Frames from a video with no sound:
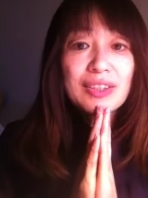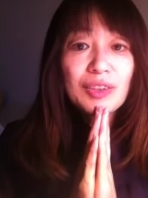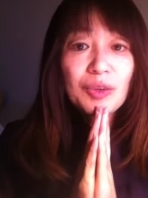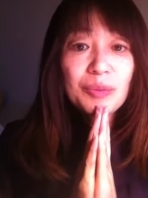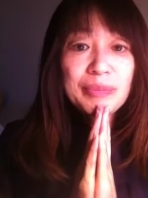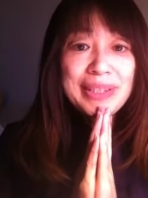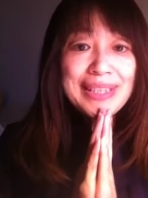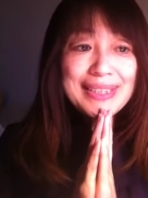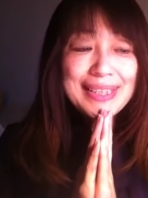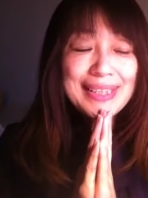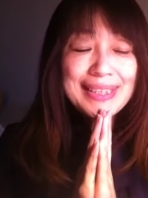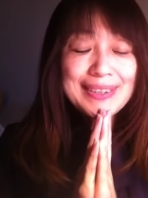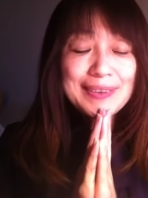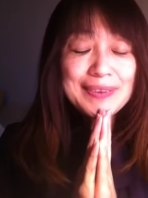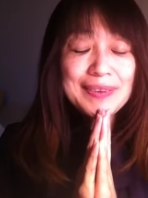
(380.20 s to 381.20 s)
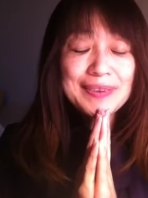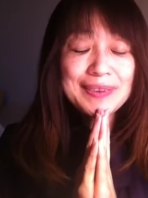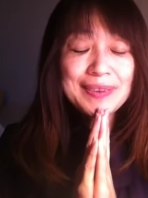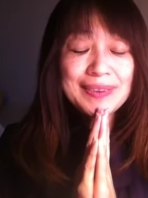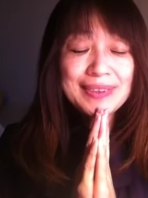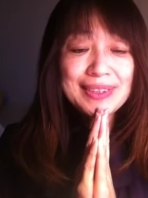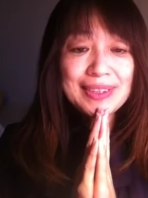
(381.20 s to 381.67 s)
と皆さんよくご
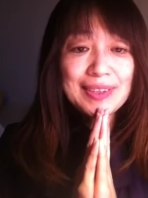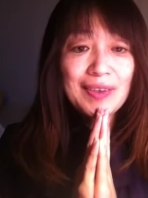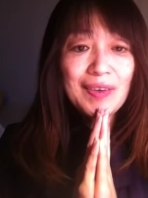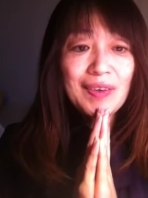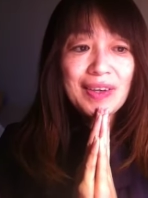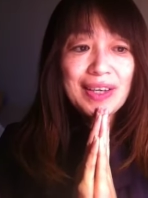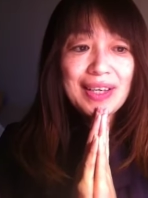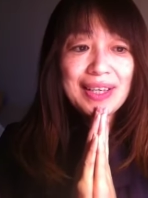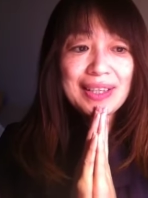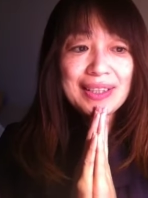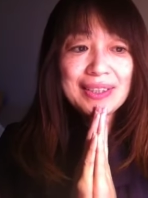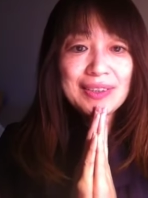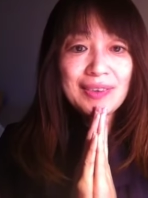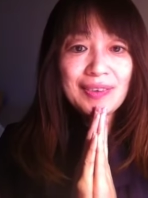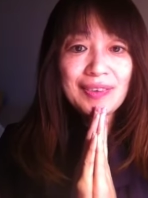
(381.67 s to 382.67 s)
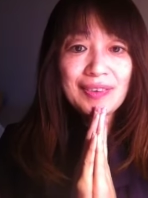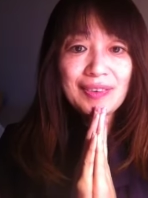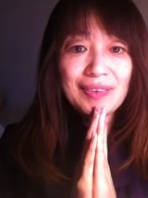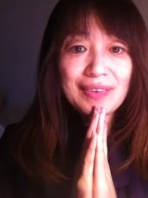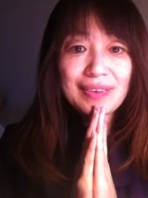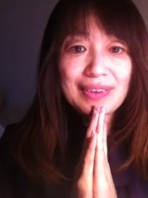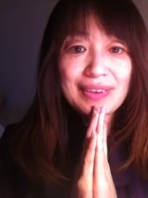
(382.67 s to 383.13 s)
存知のあ
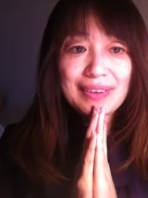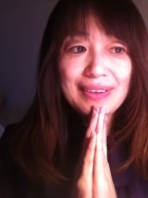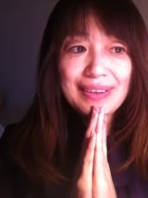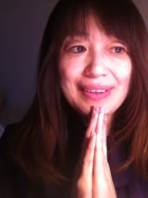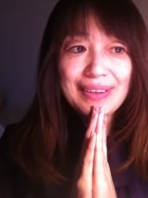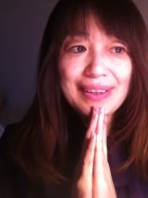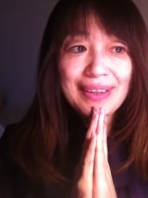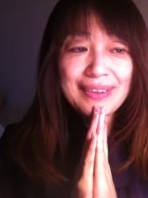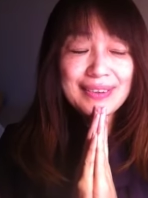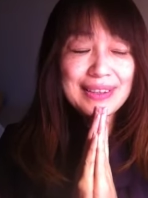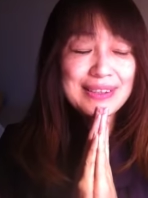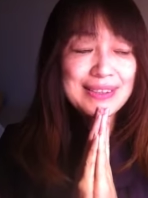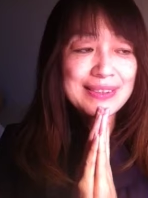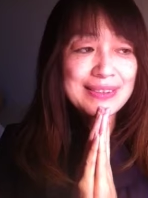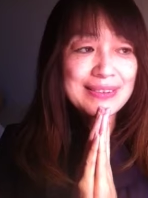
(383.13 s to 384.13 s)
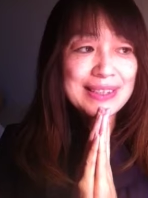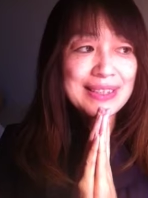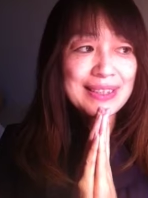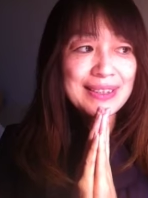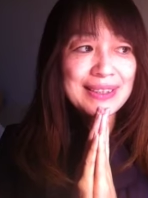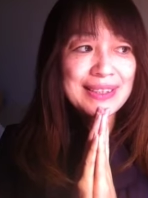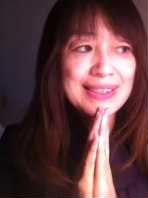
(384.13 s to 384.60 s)
の発達
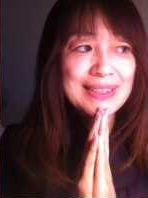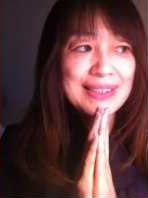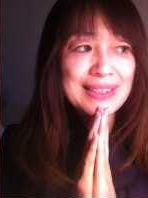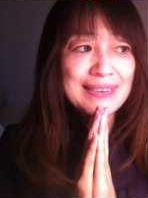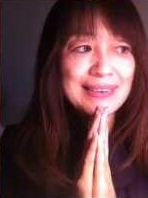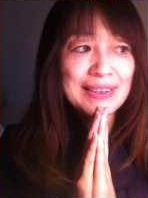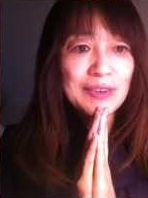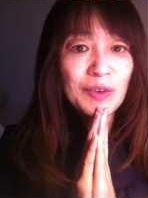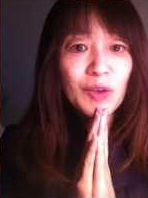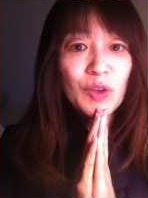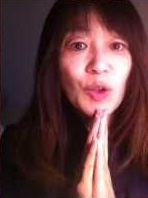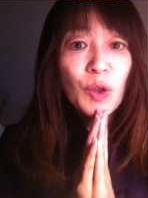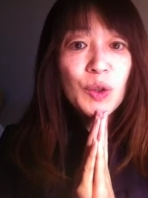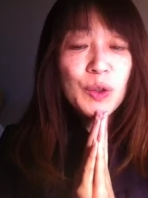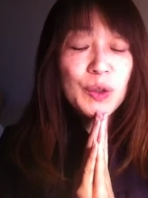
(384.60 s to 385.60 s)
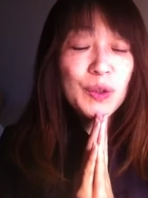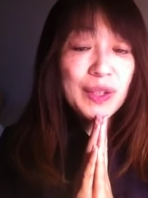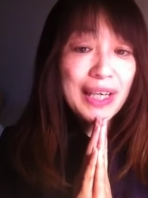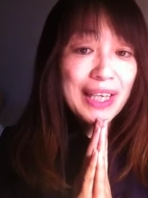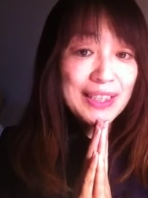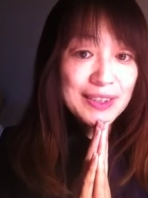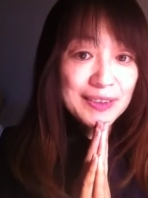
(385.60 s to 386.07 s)
に関連しているあの欲求
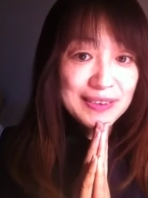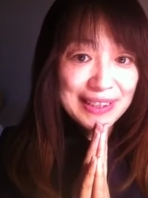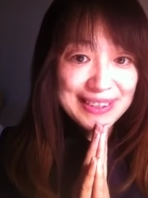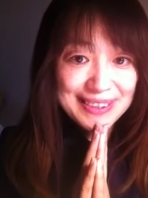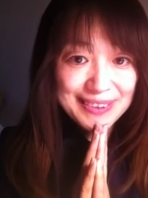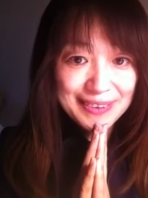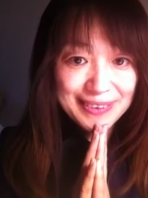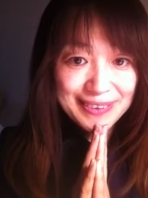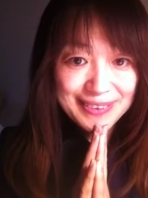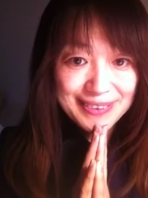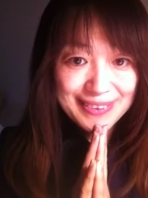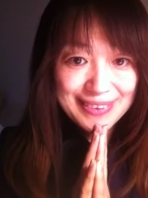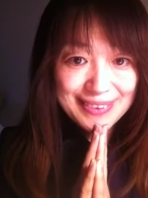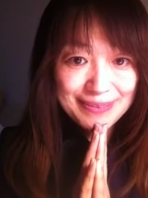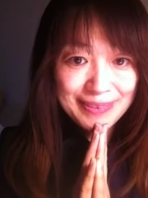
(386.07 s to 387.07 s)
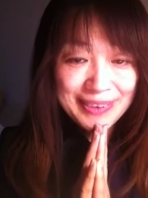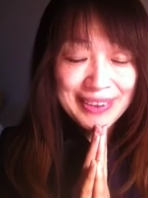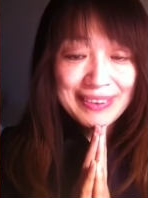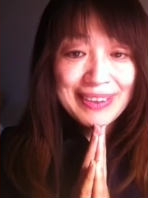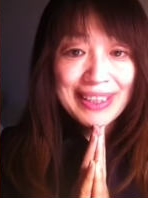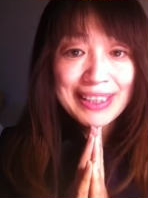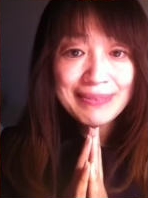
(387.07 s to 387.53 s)
階層説という
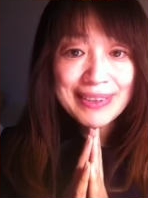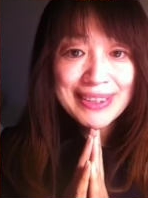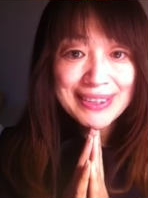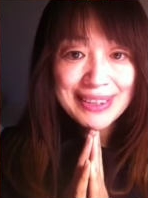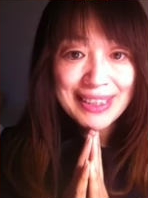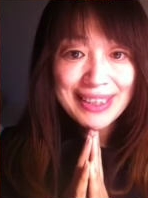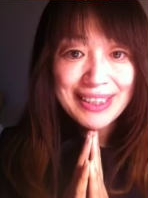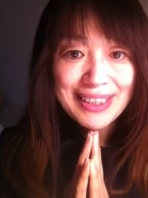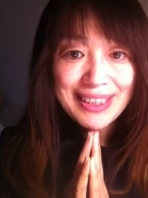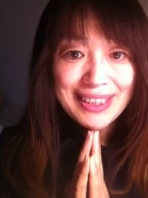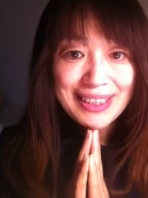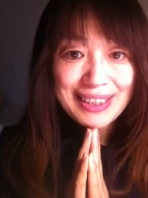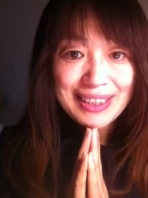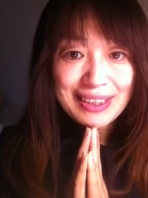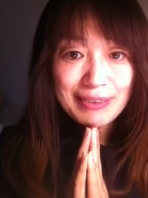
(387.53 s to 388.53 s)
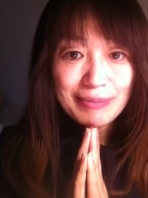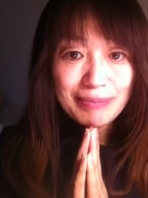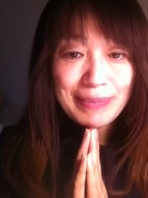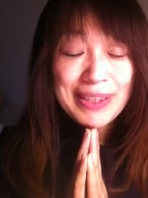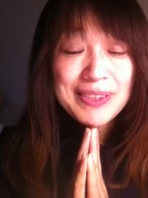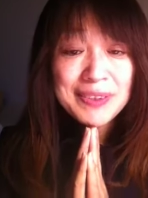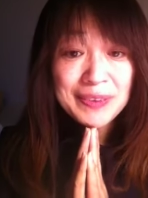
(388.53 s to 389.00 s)
モデルがありますね
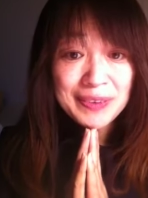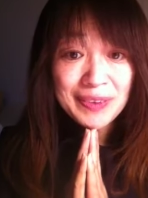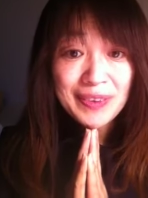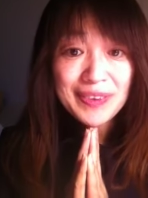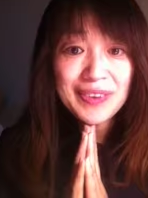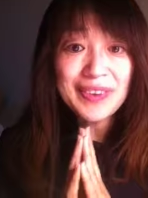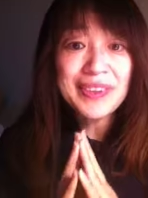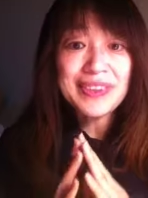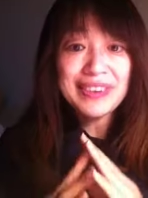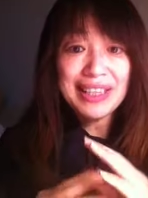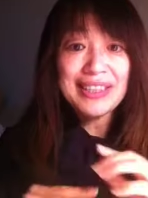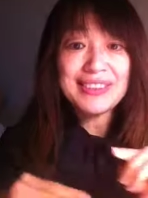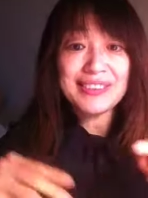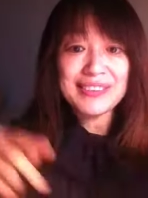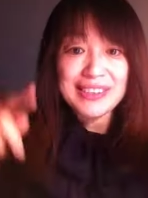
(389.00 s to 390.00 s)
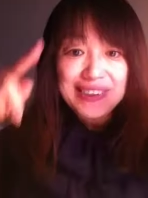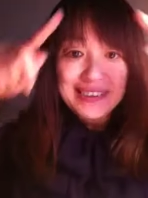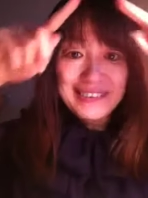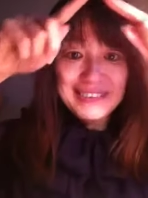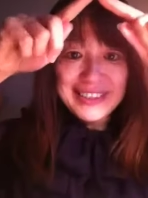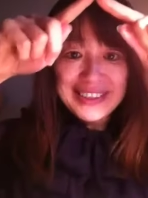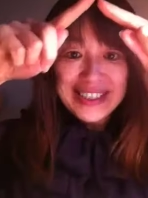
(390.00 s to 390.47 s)
マズローの欲求階層説
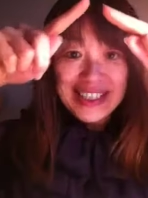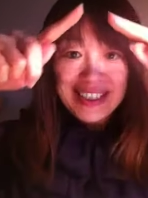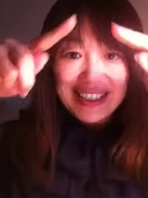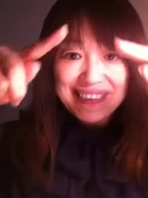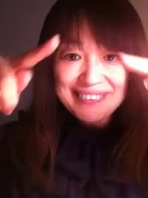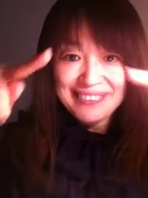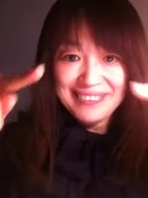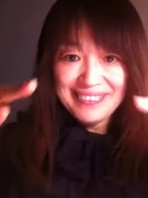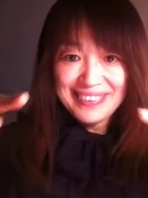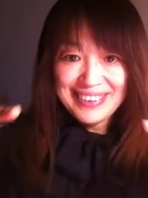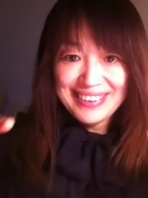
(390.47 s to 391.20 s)
こんな三角の